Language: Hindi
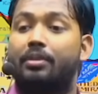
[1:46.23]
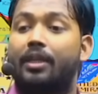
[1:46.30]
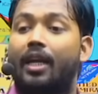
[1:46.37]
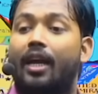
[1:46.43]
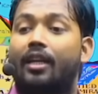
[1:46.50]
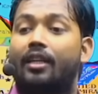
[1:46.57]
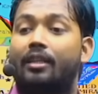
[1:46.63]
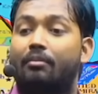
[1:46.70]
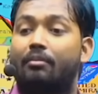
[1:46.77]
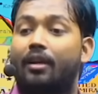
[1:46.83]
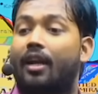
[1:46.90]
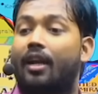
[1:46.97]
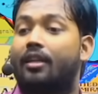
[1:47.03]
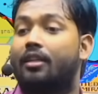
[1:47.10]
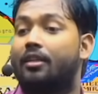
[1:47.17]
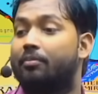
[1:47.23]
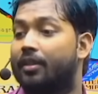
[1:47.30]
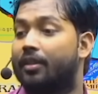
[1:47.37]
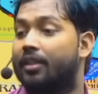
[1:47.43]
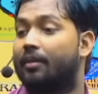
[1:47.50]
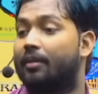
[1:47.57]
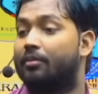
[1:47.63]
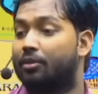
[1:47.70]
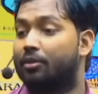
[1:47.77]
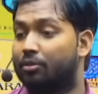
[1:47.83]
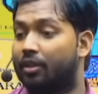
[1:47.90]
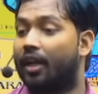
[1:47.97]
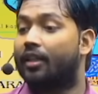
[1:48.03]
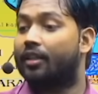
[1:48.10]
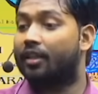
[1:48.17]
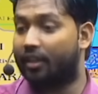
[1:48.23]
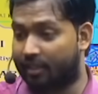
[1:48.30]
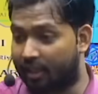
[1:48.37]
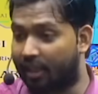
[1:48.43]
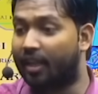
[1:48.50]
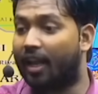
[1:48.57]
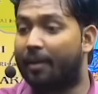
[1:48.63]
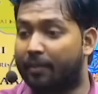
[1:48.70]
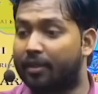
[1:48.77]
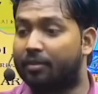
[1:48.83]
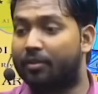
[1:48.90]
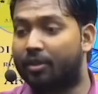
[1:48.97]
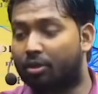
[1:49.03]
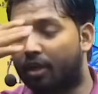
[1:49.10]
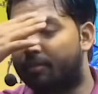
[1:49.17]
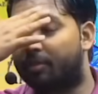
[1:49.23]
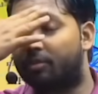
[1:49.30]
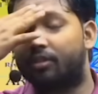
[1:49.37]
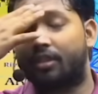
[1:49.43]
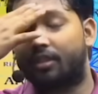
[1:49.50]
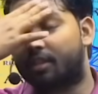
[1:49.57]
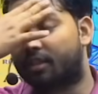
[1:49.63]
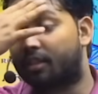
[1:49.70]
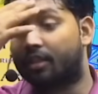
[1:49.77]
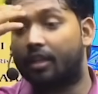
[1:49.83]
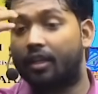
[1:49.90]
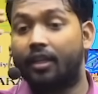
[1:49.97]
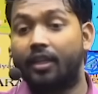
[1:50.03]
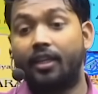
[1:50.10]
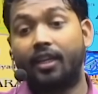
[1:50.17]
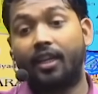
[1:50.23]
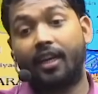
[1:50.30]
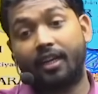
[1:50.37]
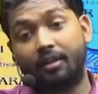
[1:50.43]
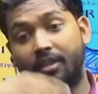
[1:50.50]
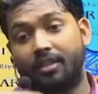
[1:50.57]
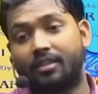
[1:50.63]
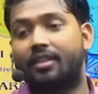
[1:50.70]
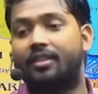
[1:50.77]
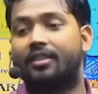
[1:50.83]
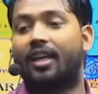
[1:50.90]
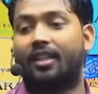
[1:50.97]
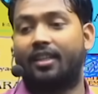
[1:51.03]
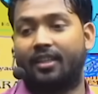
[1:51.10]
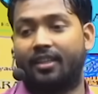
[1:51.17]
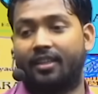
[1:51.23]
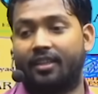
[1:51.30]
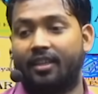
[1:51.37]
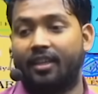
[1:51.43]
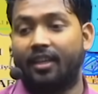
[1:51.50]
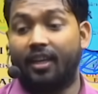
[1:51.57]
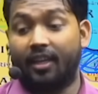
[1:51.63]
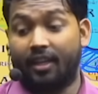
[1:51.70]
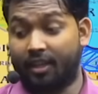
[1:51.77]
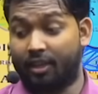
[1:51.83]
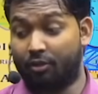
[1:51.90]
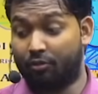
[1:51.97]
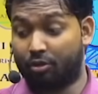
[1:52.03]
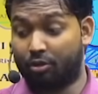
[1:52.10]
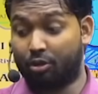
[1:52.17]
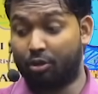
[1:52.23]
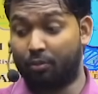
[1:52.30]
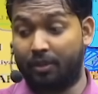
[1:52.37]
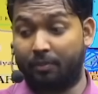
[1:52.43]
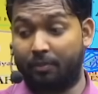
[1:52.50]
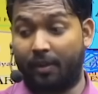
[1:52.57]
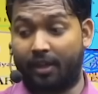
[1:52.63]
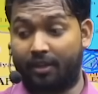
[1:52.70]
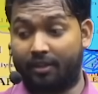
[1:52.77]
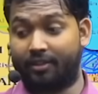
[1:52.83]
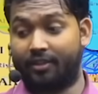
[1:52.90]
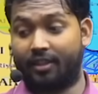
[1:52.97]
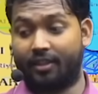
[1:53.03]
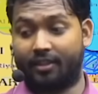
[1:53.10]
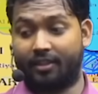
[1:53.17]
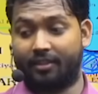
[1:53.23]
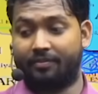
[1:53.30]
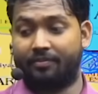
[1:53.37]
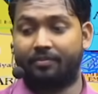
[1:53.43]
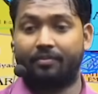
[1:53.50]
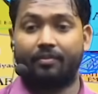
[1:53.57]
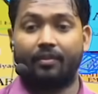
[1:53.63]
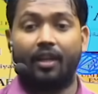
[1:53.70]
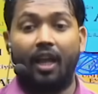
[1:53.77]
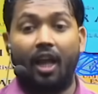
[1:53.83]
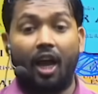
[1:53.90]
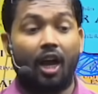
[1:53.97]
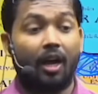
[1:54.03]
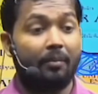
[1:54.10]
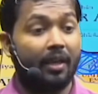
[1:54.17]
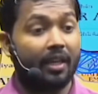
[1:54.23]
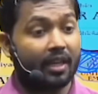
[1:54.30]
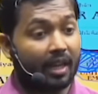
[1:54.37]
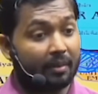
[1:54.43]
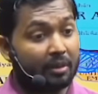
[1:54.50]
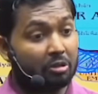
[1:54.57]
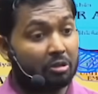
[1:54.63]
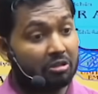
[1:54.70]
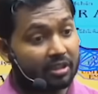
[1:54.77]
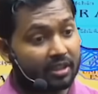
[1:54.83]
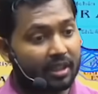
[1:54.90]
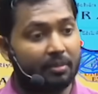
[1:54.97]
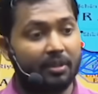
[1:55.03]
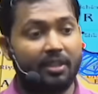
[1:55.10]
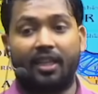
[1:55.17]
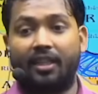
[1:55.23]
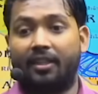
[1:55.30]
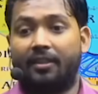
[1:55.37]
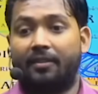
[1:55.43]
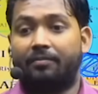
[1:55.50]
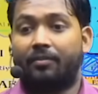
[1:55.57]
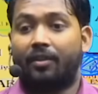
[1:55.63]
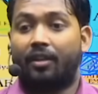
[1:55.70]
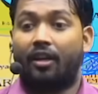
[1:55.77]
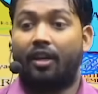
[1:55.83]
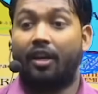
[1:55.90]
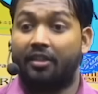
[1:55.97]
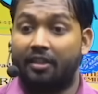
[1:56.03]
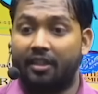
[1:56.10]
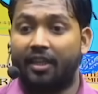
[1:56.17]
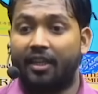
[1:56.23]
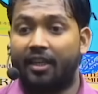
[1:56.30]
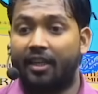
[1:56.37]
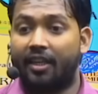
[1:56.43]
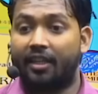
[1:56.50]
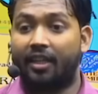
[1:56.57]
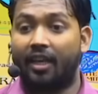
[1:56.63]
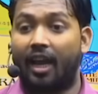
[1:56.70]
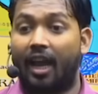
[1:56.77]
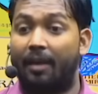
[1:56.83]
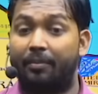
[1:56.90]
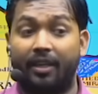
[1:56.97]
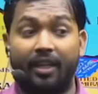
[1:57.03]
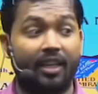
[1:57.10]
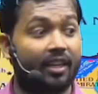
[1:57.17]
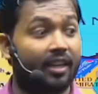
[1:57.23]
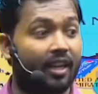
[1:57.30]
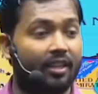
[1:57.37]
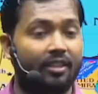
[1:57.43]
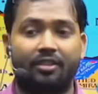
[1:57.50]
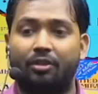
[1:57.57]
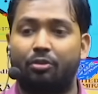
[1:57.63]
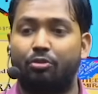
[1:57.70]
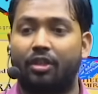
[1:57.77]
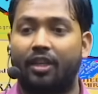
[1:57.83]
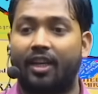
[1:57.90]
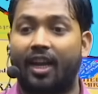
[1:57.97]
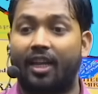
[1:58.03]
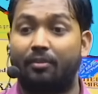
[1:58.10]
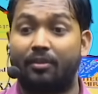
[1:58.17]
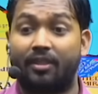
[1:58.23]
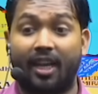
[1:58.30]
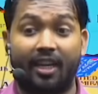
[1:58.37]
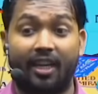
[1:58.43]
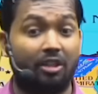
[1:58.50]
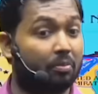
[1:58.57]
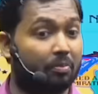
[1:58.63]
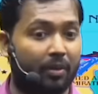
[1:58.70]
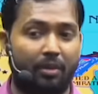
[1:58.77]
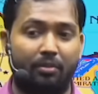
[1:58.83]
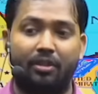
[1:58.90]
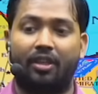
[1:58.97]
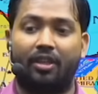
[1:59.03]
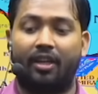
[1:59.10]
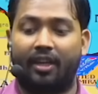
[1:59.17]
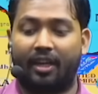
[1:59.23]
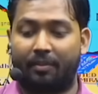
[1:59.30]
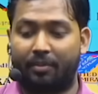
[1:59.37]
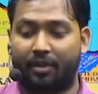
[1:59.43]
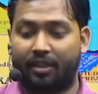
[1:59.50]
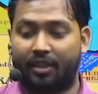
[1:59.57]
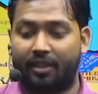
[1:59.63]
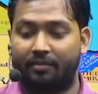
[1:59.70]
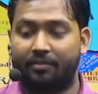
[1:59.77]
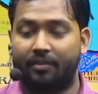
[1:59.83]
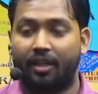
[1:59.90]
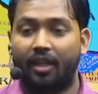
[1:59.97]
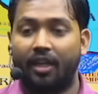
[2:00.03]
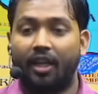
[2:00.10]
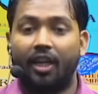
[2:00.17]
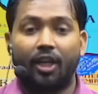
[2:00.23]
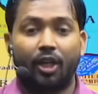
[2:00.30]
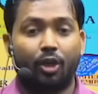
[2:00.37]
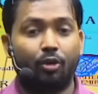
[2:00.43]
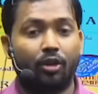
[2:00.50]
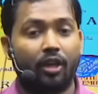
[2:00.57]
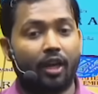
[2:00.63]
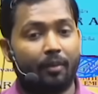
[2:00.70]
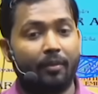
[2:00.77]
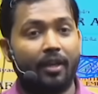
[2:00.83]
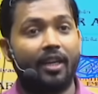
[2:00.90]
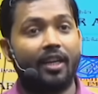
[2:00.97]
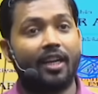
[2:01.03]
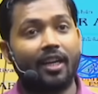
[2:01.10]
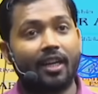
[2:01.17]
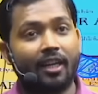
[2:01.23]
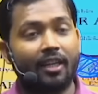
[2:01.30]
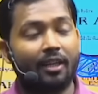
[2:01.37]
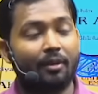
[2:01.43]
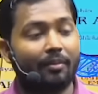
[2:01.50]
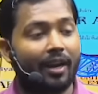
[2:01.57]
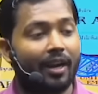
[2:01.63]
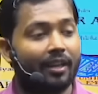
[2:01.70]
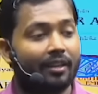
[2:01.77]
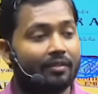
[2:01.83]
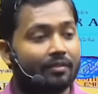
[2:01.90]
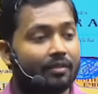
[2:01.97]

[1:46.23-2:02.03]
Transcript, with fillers: बिहारी मराठी पंजाबी गुजराती ऐसे नहीं आपस में थोड़ा बहुत ही सब इंग्लैंड में इससे ज़्यादा है लेकिन वो छुप छुपा कर रख जाता है अमेरिका में तो इससे भी ज़्यादा है हद ये है कि आप एक राज्य से दूसरे राज्य में जाएंगे तो परमिशन लेना पड़ता है क्योंकि अमेरिका का निर्माण